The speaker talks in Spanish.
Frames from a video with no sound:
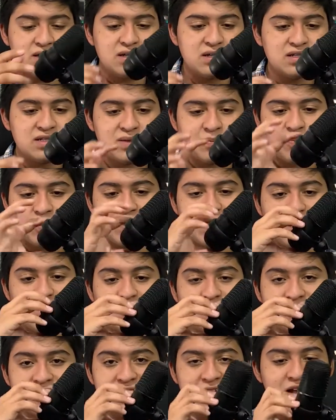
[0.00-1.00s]
y se puede
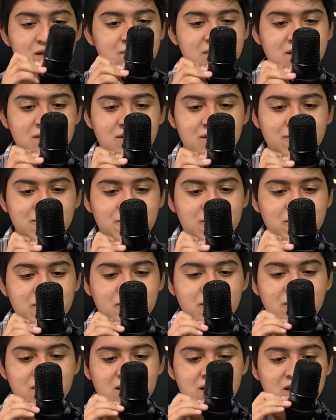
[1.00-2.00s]
ajustar el
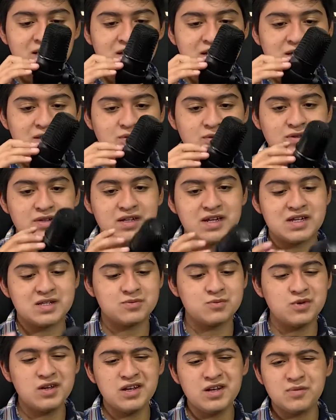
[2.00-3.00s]
micrófono y tú
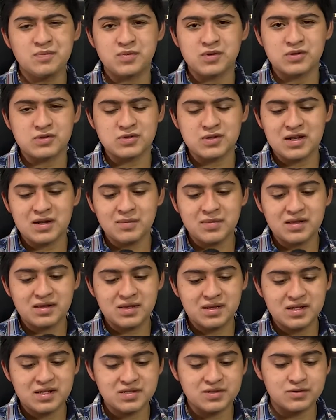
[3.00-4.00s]
dirás, bueno, pero
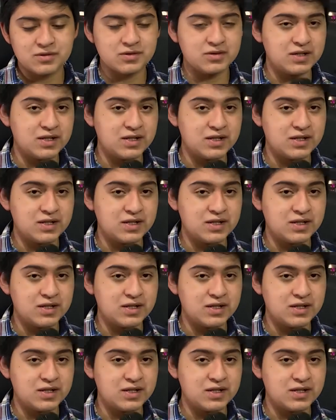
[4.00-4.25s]
solamente eso.